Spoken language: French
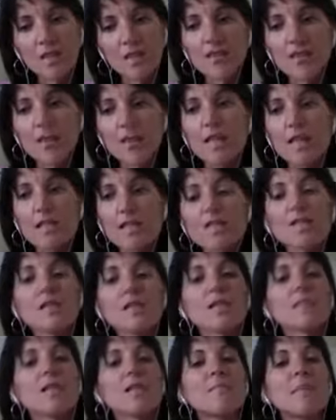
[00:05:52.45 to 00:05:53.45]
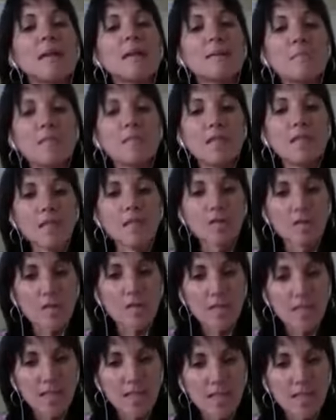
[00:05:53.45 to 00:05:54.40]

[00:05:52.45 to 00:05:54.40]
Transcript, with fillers: Où est-ce que ça m'a amené ceci?